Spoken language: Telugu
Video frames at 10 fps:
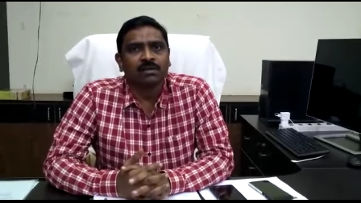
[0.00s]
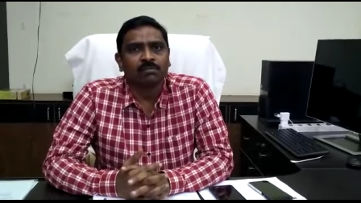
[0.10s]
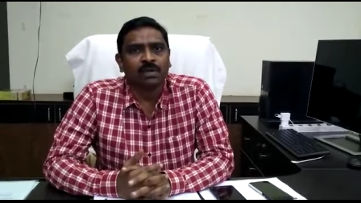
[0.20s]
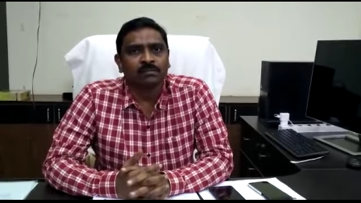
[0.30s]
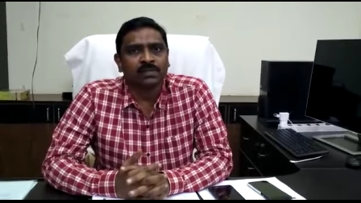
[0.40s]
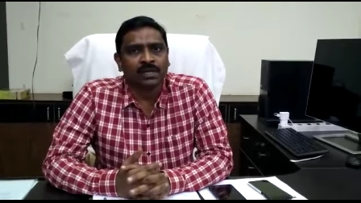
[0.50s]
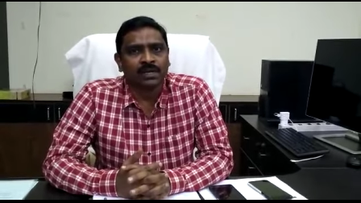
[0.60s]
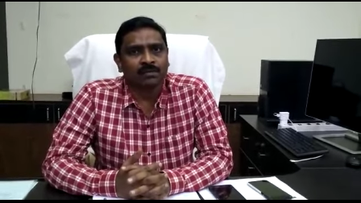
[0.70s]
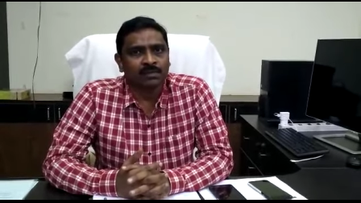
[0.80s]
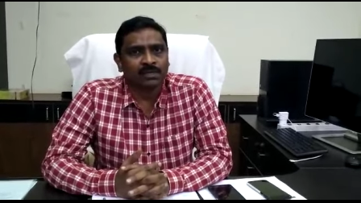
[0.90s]
మనం
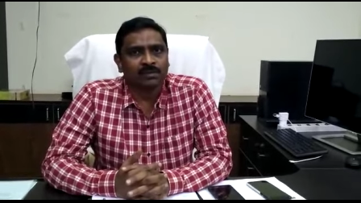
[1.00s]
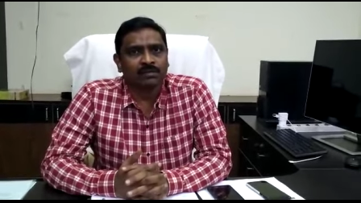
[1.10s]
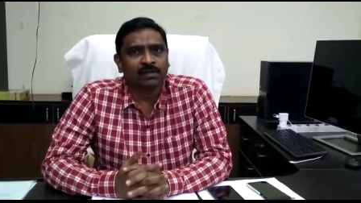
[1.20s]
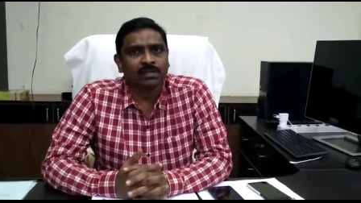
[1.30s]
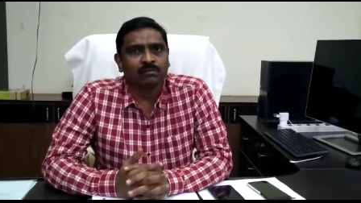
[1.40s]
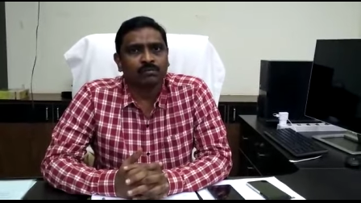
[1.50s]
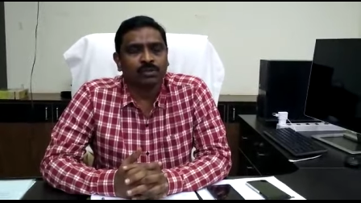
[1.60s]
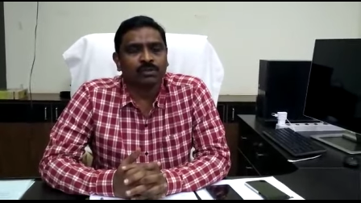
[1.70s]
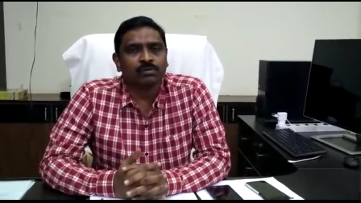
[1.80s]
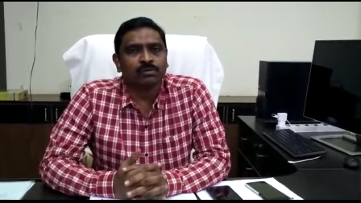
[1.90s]
దర్గామెట్లోని
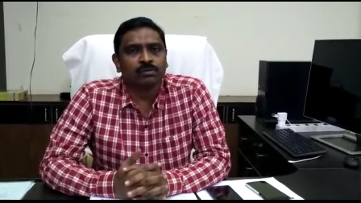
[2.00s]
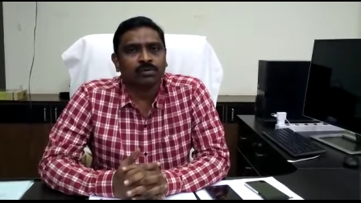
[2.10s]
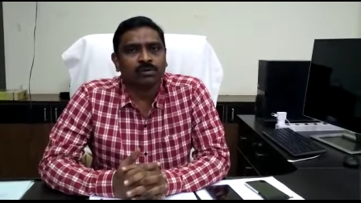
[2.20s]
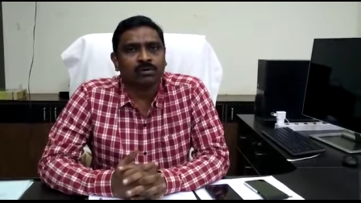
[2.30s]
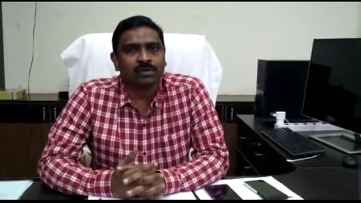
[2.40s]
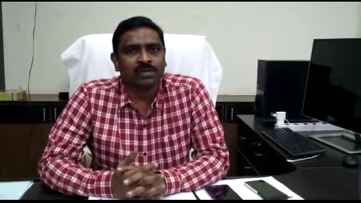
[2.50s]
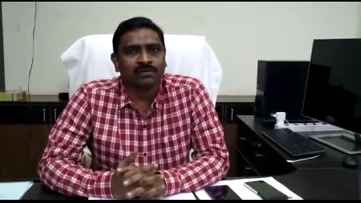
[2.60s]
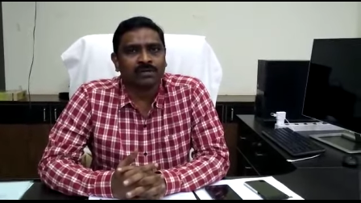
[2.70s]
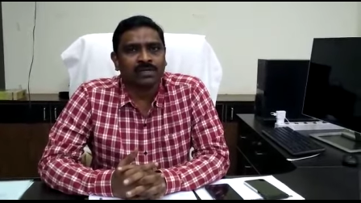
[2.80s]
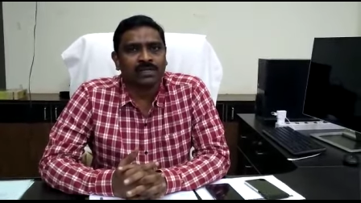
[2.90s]
పొదలకూరు రోడ్లో
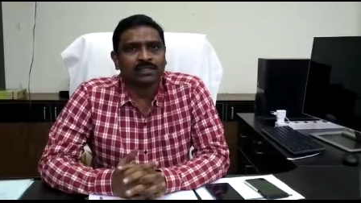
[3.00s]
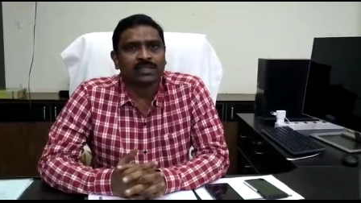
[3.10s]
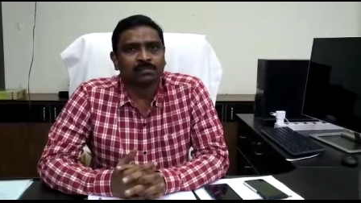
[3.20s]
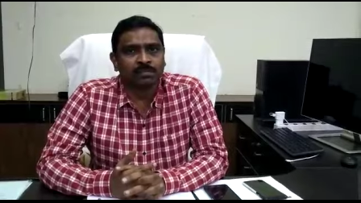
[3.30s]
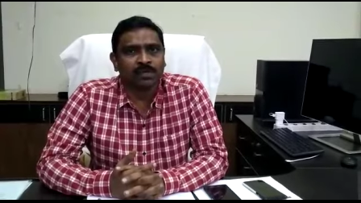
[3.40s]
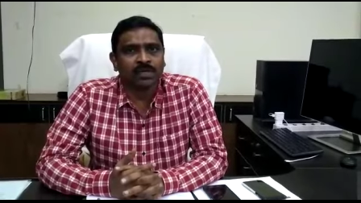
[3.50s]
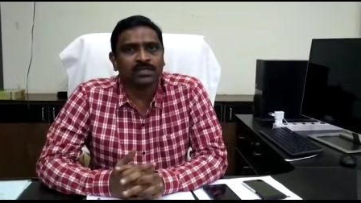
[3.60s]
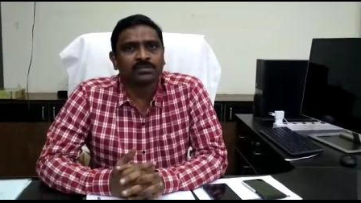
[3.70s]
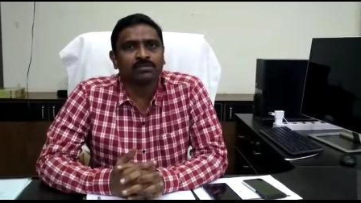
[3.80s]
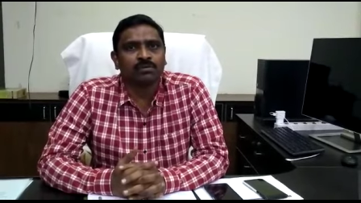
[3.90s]
ఉన్నటువంటి జెడ్పీ హై
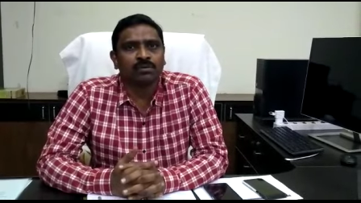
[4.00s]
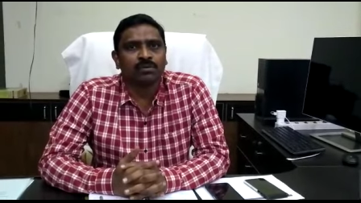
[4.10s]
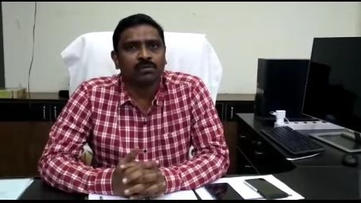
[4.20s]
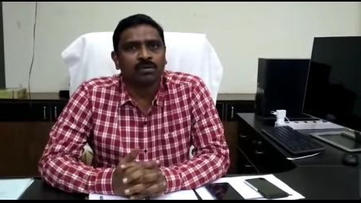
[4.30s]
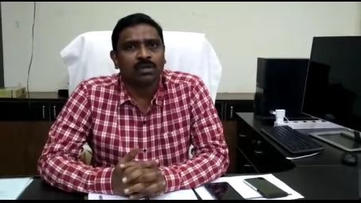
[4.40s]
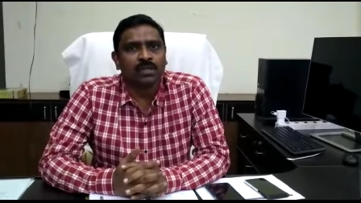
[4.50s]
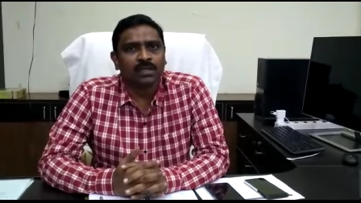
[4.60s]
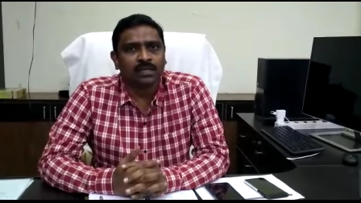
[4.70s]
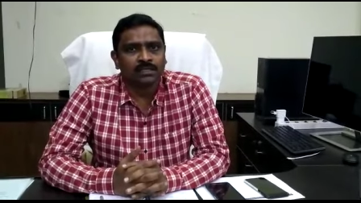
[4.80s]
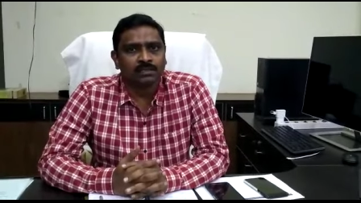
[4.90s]
స్కూల్లో
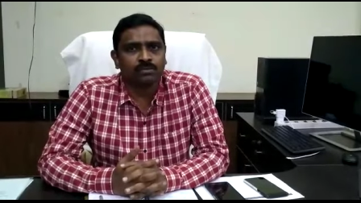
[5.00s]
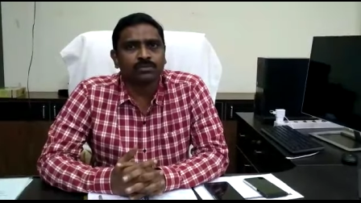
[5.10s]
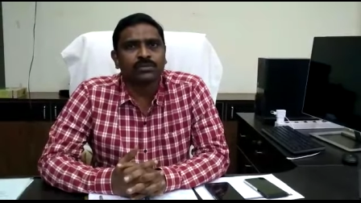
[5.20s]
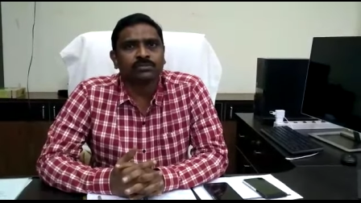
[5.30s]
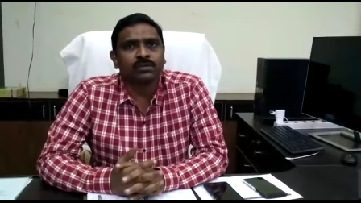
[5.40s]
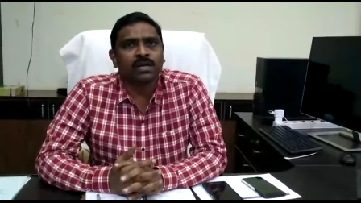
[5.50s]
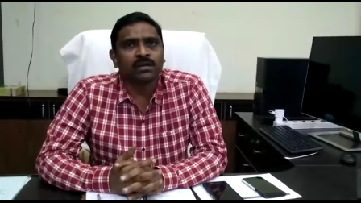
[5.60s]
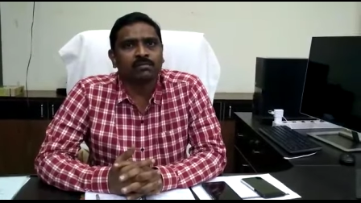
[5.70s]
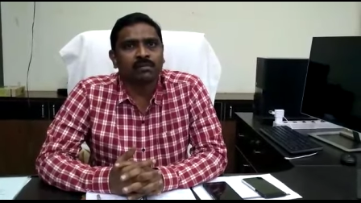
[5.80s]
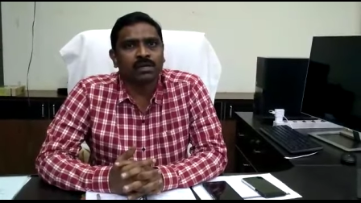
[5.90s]
ఎక్స్క్లూజివ్గా
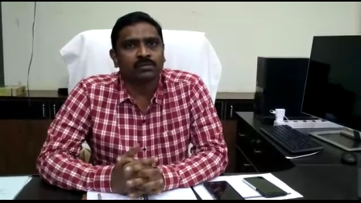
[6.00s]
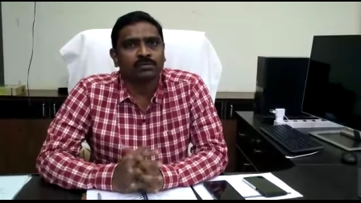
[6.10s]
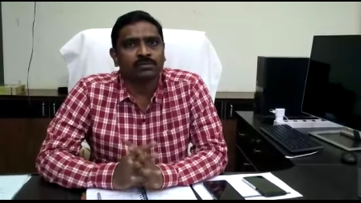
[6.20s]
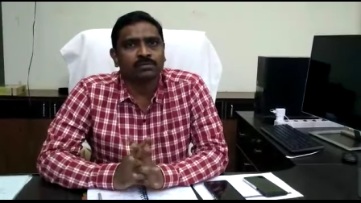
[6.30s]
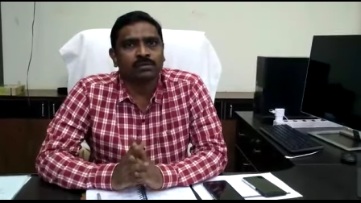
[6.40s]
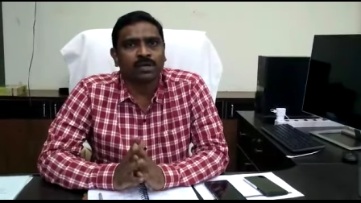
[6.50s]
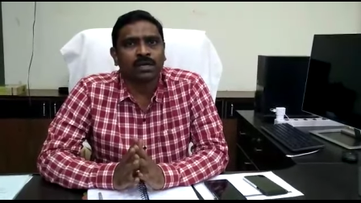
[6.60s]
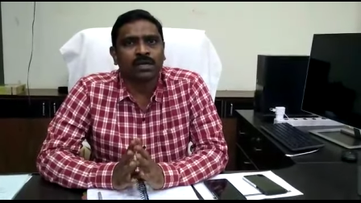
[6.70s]
మనకు ఒక